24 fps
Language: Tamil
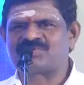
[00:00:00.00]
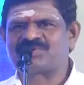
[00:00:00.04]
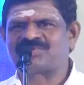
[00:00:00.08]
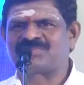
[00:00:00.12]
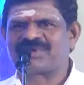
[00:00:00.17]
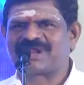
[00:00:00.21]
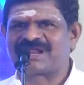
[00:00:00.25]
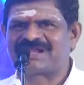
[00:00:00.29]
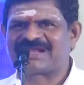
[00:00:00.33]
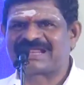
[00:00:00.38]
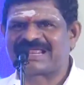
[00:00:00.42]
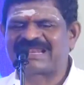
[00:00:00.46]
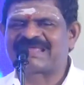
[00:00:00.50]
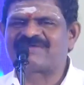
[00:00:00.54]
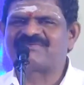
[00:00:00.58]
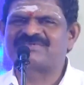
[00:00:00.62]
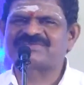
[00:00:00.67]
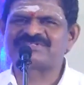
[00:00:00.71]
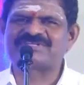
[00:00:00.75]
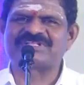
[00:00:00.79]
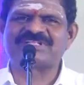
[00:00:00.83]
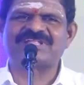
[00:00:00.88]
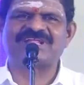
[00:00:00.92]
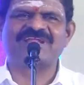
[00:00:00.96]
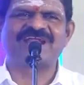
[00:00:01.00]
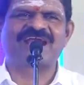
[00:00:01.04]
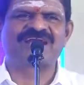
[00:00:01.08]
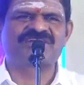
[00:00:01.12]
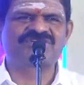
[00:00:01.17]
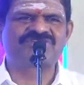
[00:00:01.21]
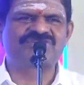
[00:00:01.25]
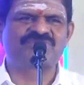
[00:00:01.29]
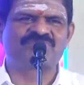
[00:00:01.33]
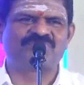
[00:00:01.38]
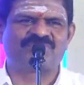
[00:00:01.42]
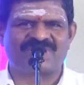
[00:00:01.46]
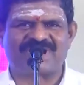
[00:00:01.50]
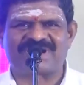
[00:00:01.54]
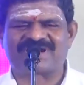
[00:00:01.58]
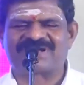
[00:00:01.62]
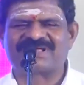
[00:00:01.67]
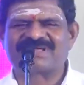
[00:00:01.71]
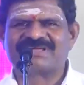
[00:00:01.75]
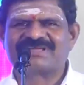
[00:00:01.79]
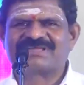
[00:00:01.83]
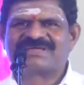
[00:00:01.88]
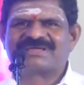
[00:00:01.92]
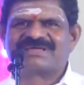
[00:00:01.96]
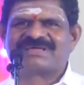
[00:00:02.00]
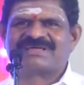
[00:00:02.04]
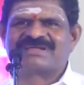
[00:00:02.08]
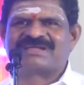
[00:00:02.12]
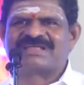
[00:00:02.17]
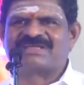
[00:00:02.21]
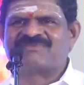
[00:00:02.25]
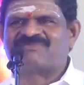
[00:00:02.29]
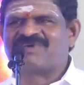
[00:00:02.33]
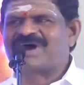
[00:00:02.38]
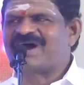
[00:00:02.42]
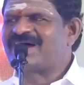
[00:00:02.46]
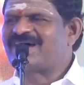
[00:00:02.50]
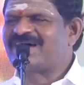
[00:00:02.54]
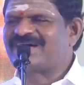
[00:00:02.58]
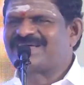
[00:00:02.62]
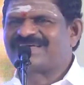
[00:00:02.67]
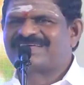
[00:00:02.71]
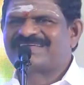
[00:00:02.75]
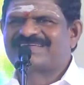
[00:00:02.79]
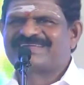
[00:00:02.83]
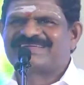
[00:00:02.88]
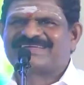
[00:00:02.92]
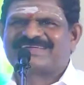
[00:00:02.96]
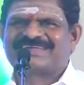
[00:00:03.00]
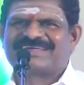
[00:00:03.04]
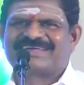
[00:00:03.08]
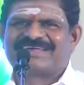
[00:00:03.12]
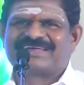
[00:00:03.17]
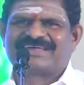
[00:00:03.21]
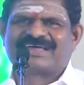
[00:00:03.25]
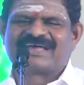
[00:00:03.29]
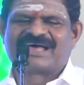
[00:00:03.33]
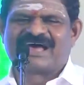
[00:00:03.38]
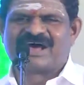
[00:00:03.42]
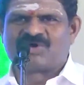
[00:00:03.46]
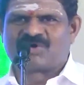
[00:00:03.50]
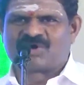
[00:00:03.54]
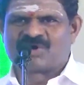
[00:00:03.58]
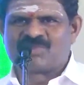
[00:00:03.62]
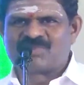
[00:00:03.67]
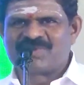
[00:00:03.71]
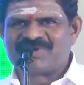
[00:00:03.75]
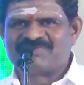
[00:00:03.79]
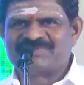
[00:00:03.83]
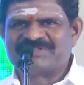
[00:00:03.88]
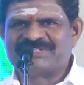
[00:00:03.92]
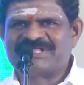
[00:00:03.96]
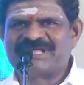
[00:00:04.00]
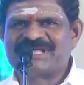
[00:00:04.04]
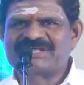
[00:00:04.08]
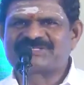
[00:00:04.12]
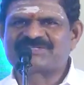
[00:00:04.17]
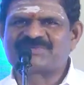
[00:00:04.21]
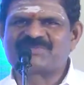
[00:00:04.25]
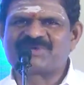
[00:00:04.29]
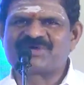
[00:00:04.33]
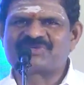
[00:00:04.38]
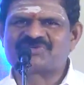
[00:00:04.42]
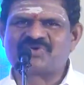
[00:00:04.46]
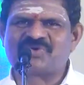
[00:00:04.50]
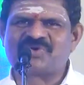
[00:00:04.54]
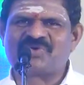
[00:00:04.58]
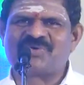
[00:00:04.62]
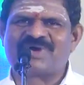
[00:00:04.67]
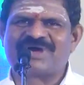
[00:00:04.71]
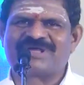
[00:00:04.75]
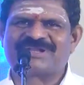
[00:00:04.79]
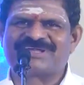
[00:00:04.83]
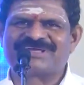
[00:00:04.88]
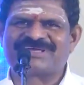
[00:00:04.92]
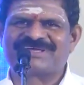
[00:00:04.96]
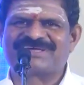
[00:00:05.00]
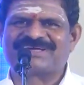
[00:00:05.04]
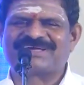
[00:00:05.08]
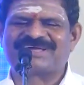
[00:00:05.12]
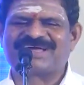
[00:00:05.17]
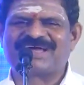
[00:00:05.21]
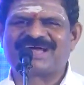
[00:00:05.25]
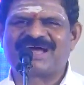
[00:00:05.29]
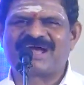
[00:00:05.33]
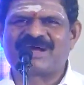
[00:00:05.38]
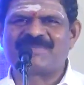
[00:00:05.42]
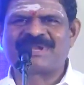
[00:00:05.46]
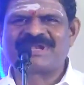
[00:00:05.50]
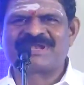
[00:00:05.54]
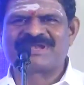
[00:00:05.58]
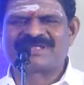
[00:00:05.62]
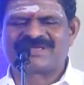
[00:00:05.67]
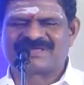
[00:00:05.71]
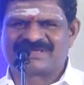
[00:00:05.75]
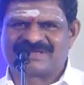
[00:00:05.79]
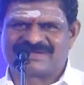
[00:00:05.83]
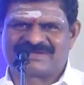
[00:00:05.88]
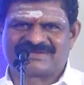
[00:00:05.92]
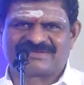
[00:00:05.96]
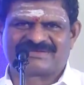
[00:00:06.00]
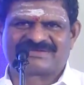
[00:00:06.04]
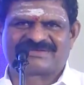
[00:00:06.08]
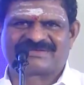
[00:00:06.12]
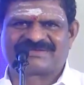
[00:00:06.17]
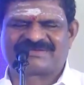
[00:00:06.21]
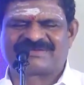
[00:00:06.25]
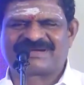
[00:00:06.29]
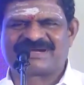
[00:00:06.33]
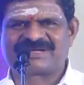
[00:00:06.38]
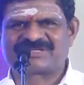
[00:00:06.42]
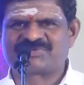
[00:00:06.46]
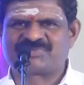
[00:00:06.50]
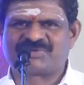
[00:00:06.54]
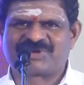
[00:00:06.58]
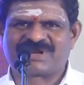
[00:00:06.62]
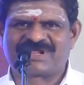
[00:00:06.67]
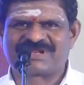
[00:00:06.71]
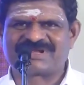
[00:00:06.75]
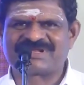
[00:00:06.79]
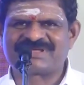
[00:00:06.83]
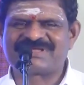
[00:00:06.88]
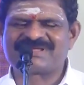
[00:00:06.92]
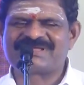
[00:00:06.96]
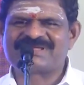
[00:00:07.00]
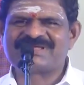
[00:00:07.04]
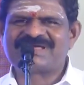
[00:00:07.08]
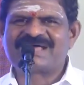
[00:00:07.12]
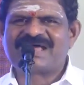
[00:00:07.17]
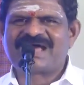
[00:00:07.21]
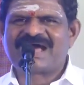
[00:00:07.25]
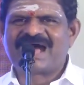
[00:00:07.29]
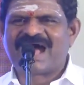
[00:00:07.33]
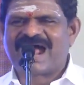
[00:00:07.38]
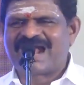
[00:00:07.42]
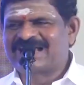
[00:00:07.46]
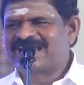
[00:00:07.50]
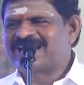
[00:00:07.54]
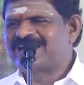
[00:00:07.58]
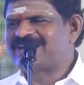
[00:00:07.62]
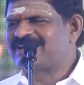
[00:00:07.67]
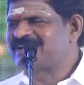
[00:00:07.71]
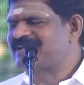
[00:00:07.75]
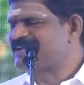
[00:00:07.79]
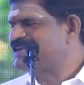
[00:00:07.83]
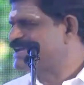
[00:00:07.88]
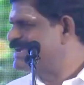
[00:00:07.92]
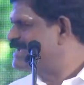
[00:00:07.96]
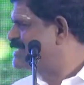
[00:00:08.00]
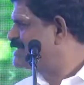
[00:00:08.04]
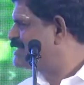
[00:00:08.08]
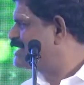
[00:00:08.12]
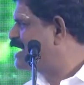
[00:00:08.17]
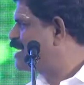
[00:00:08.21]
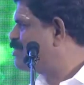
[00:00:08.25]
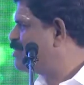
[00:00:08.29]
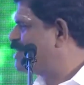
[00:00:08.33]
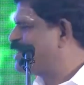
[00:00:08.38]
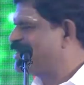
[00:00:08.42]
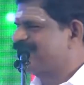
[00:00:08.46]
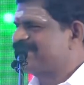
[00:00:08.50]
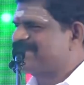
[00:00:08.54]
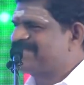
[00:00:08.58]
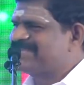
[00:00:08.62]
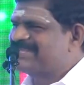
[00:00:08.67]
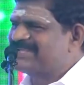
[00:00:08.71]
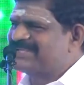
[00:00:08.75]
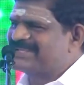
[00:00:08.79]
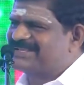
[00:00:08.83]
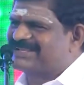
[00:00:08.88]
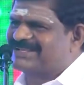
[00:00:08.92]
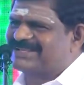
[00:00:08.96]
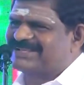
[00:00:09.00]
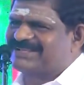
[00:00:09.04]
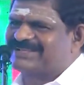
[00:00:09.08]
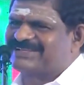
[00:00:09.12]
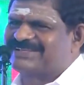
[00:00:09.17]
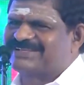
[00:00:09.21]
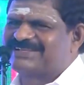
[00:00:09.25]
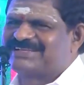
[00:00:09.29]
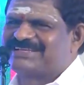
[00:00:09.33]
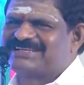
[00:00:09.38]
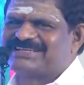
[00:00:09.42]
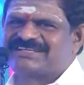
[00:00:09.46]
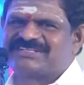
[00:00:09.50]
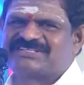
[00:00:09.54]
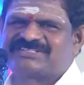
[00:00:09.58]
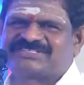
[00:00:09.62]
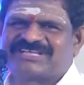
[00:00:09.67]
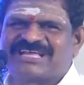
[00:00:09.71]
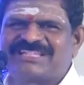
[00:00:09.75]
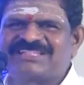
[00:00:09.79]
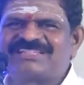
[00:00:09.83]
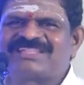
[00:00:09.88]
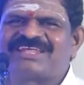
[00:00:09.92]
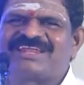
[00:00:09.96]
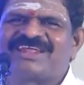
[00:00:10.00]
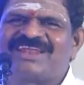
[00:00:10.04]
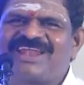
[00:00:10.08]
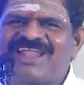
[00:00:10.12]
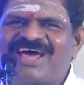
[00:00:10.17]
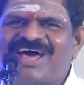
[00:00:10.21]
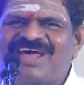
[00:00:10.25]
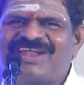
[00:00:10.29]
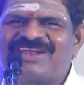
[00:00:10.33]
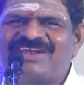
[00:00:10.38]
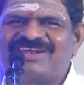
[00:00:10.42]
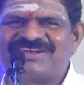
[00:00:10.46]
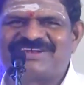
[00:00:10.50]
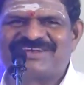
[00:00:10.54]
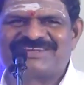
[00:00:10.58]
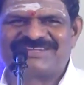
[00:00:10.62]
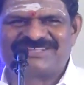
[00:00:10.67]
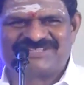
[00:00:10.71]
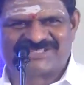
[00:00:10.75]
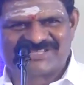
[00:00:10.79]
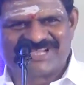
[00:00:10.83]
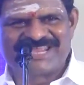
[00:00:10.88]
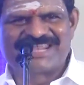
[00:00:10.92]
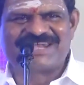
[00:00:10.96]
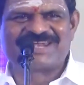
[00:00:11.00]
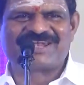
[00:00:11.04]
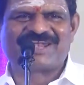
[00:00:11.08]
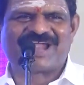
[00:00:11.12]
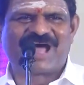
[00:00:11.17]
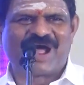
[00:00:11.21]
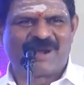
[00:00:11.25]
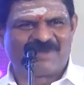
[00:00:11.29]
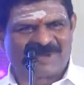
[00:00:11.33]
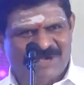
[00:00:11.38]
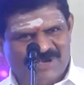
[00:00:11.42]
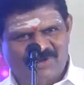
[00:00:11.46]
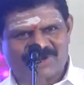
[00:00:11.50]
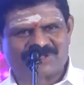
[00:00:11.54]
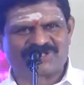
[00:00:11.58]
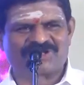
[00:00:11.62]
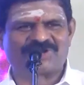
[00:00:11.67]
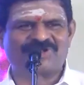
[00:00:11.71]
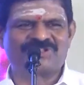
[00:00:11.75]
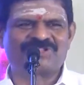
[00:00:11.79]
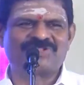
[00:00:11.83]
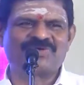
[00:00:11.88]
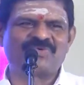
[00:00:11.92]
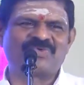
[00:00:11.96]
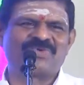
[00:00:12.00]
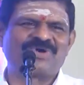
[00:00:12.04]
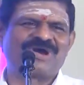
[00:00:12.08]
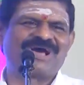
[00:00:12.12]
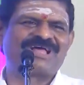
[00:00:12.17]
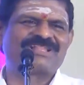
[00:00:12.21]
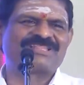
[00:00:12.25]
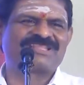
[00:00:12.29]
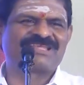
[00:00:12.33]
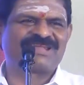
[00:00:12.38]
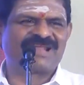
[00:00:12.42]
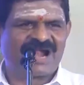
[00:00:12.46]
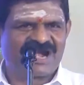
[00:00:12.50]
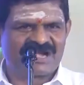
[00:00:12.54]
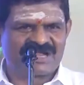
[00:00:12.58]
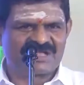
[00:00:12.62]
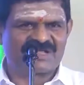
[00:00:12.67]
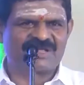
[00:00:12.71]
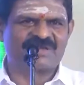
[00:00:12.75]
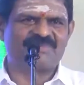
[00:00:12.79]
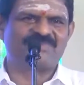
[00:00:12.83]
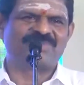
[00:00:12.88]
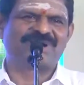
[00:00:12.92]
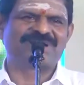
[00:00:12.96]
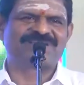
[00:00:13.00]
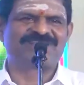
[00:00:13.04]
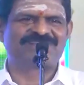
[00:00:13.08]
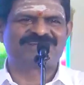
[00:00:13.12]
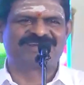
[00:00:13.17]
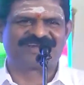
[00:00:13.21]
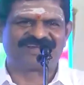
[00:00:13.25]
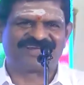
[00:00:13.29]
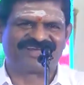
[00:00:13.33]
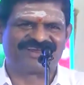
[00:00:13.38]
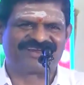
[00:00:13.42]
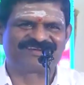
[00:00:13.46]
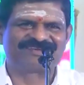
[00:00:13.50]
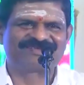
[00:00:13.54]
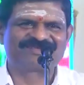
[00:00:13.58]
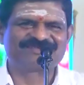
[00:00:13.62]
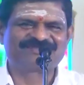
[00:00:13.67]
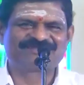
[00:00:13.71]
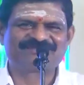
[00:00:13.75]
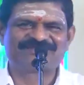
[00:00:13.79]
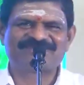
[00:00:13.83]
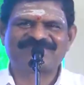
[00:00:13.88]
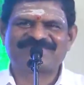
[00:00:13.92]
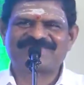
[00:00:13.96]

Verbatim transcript: என்னை கூப்பிட்டு போகிறார் நெல்லை வசந்தன் அழைச்சிட்டு போகிறார் நீ வா அவர் ரொம்ப வித்தியாசமாக சொல்லுவார் அப்படின்னு அழைச்சிட்டு போகிறாரு அண்ணனுக்கு எழுத்தாப்பில் வந்து சந்திரலால் ஜெயின் அப்படின்னு ஒருத்தர் வந்து உட்கார்ந்து நாடி பார்த்துட்டுருக்கார்